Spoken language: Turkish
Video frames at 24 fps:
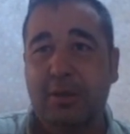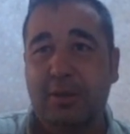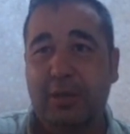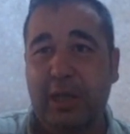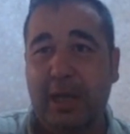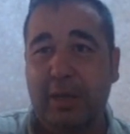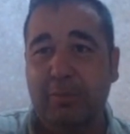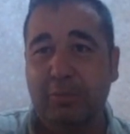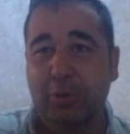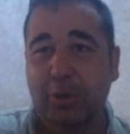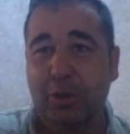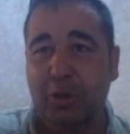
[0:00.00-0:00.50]

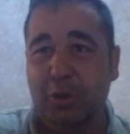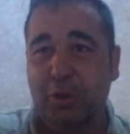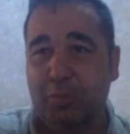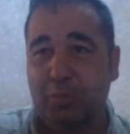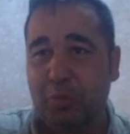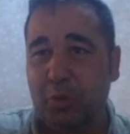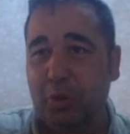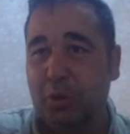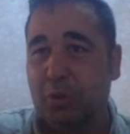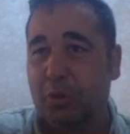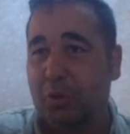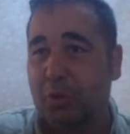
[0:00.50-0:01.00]
Tabloyu
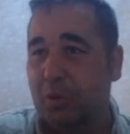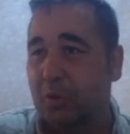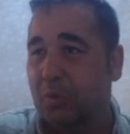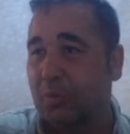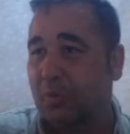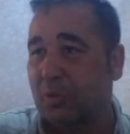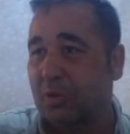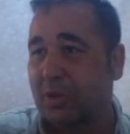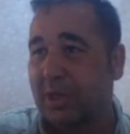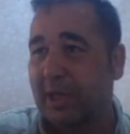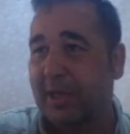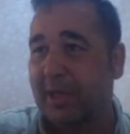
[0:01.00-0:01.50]

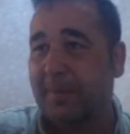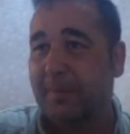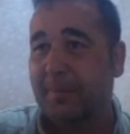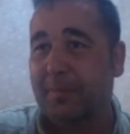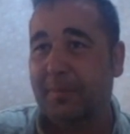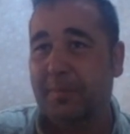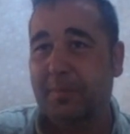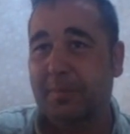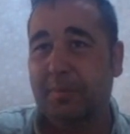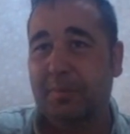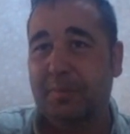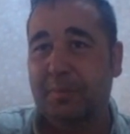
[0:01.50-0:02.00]
büyüttüğümüzde
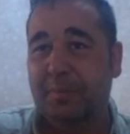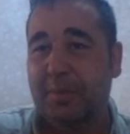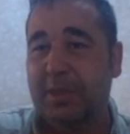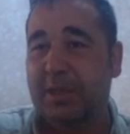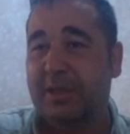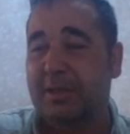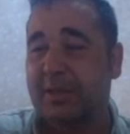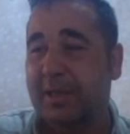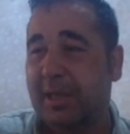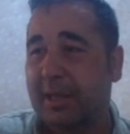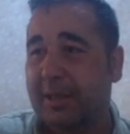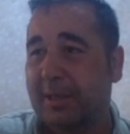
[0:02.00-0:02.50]
bir
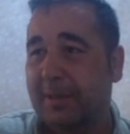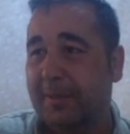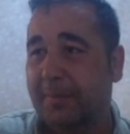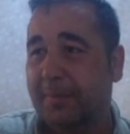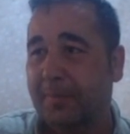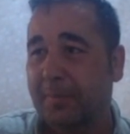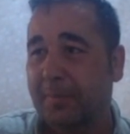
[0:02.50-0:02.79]
saniye.